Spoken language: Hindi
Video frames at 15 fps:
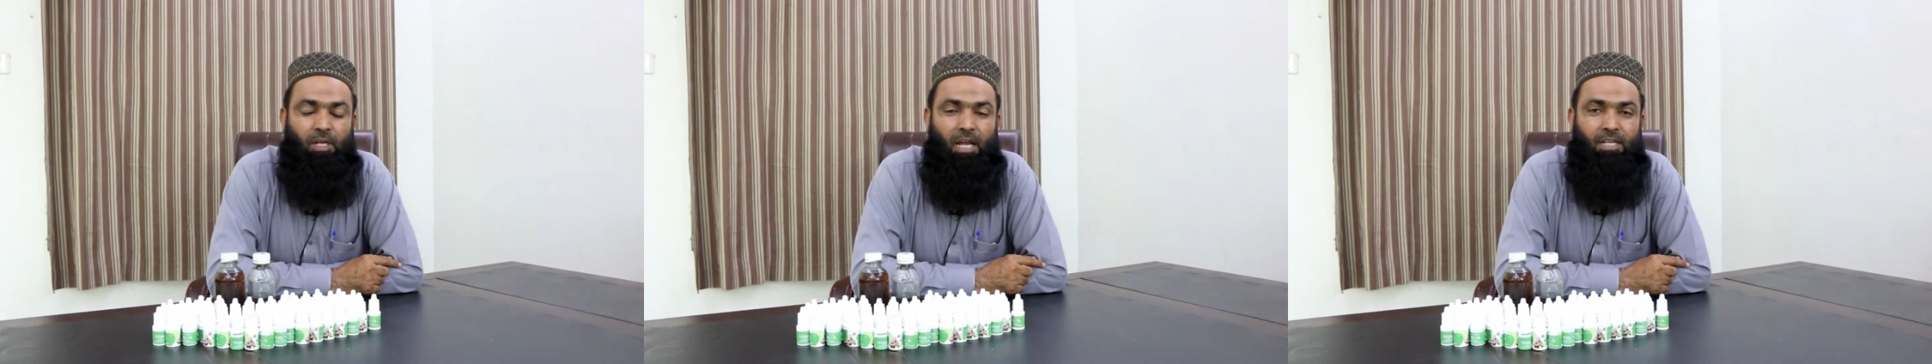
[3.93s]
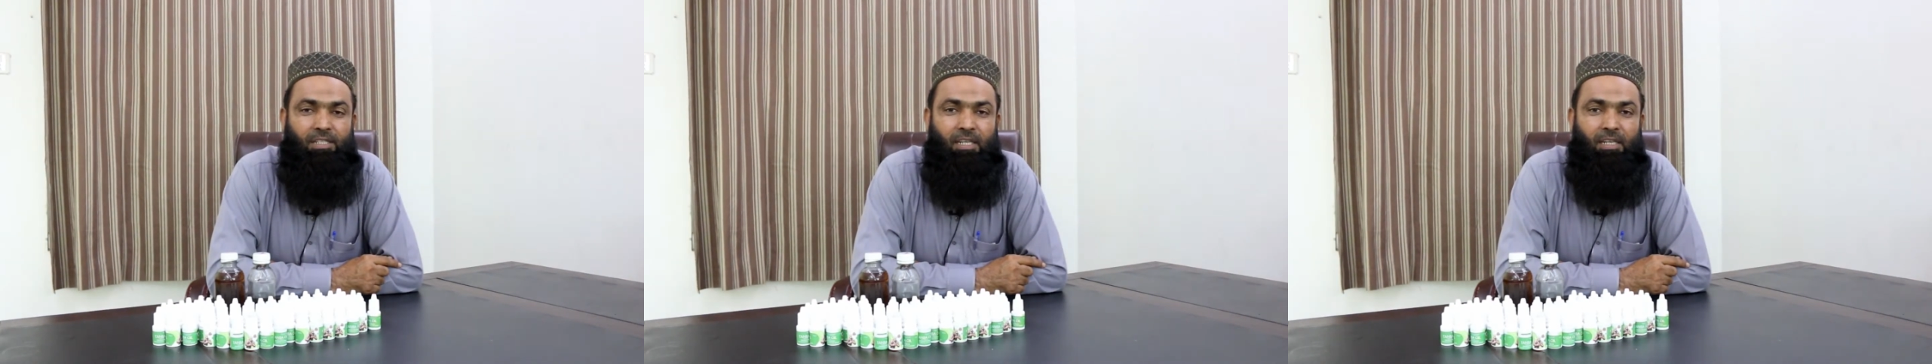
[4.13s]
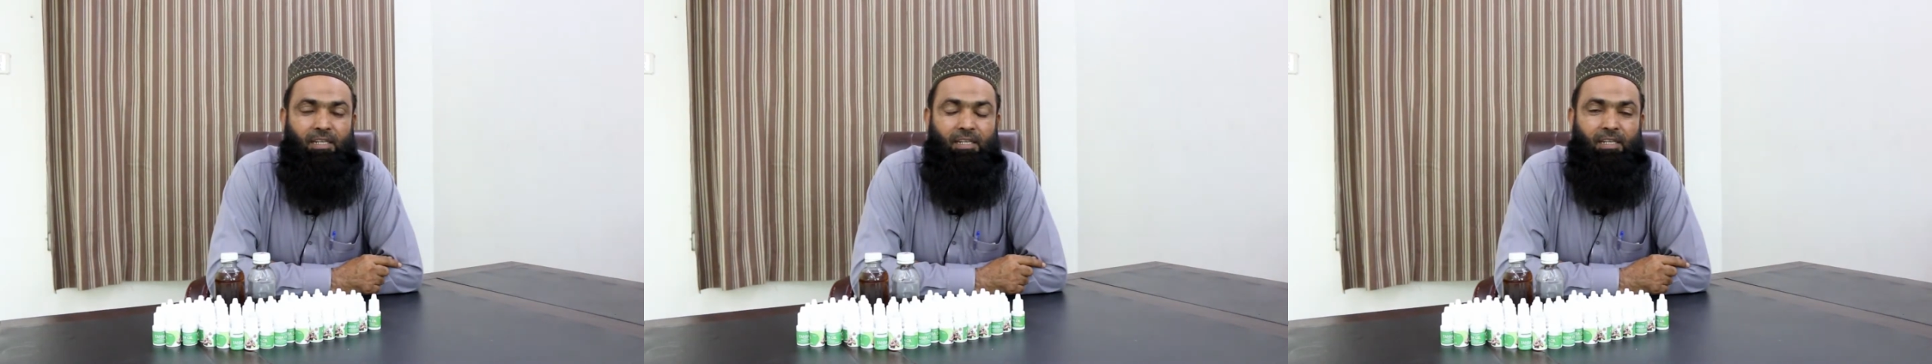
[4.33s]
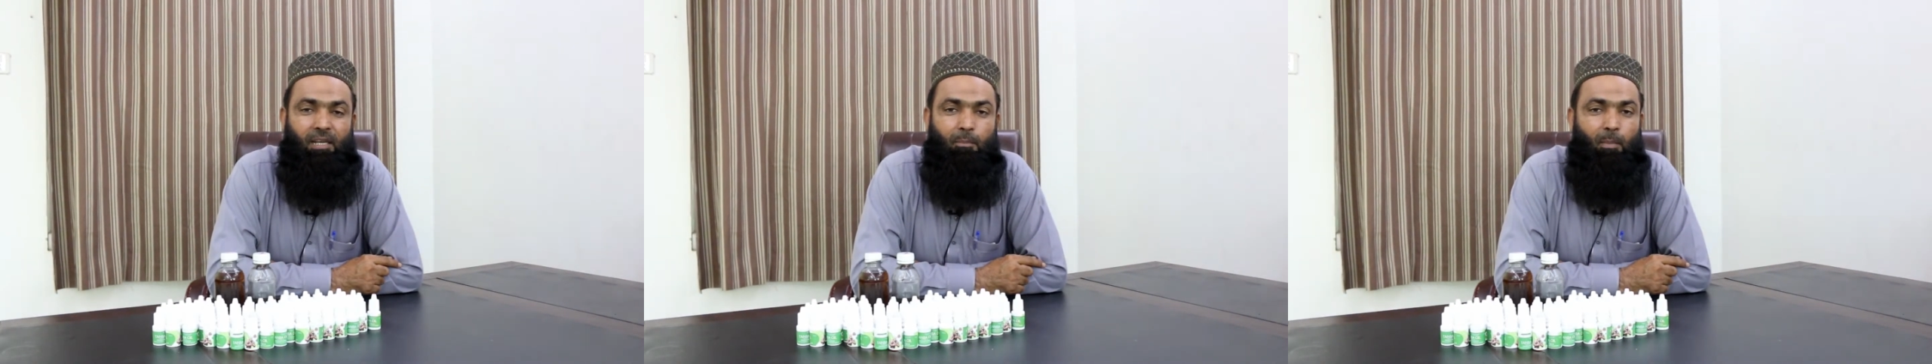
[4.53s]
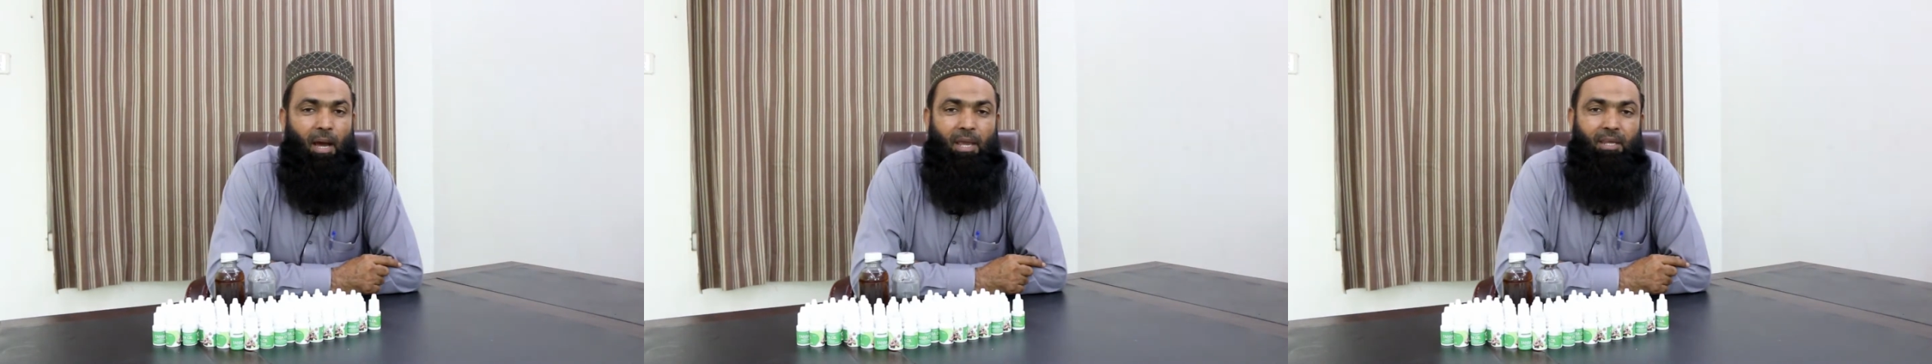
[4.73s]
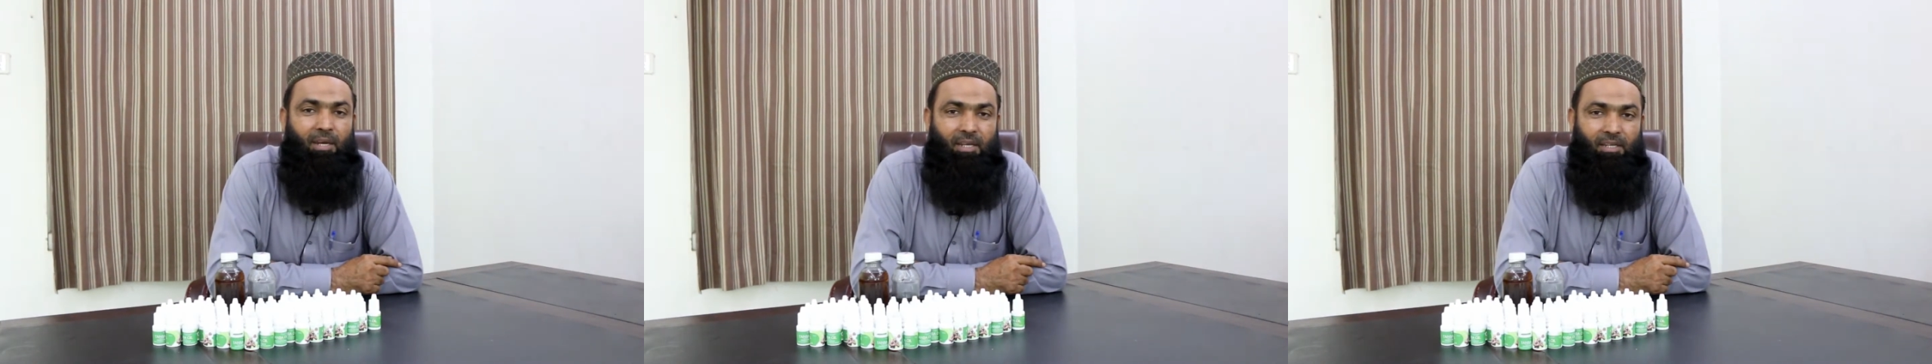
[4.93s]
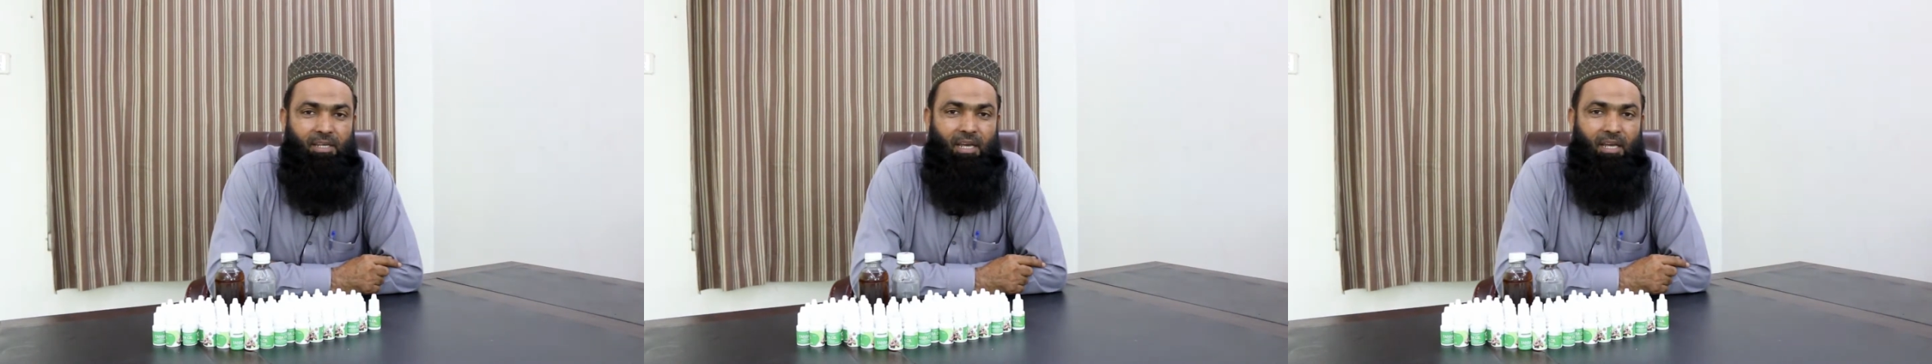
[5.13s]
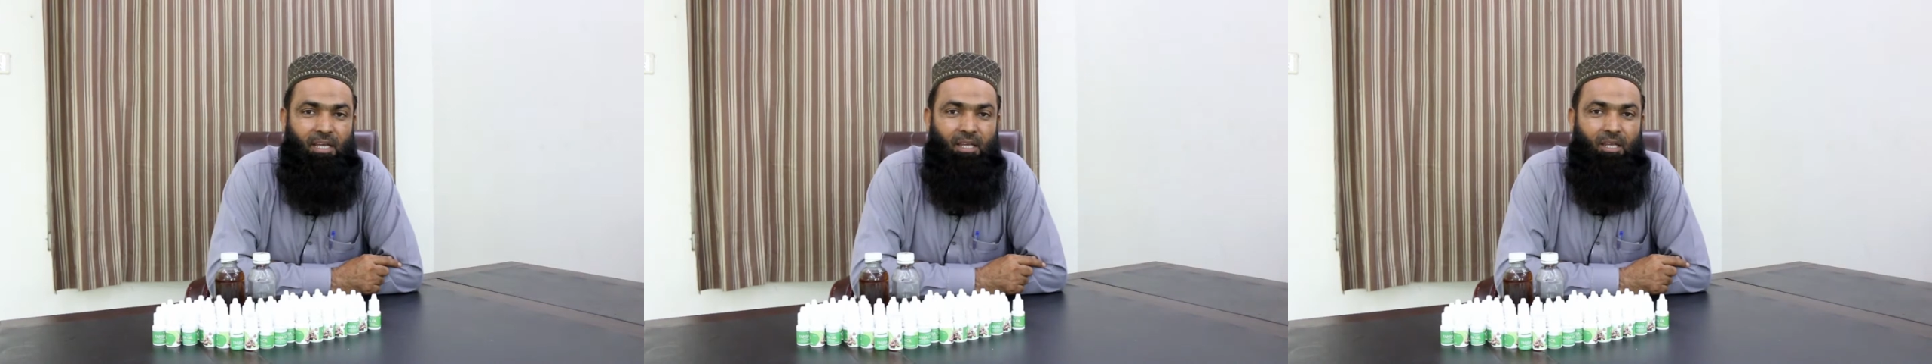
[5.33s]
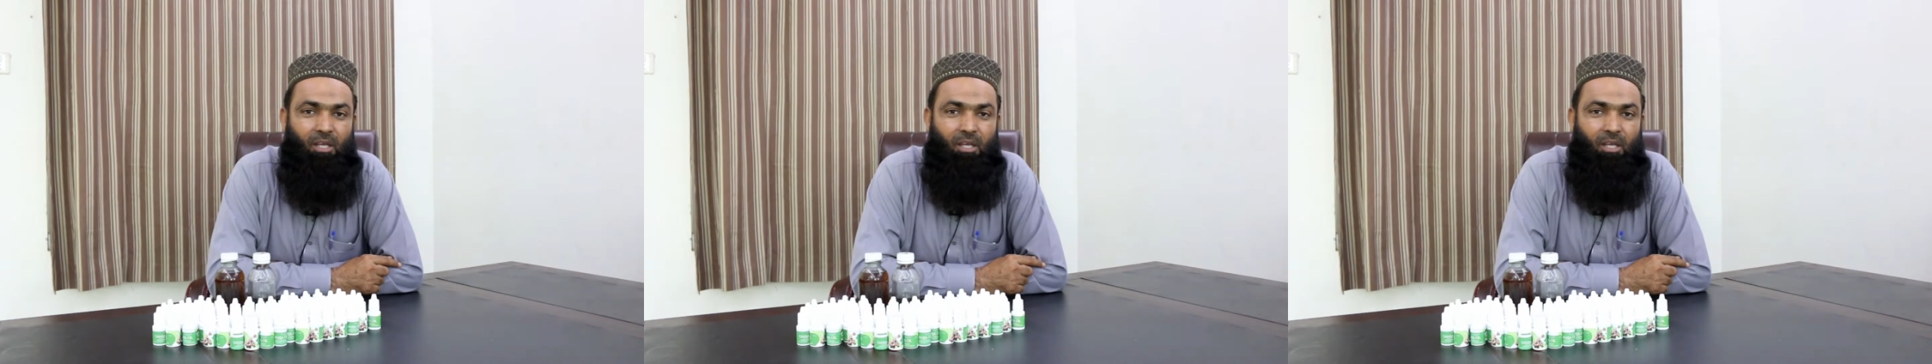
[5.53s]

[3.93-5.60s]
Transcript: तनासल की लंबाई नहीं है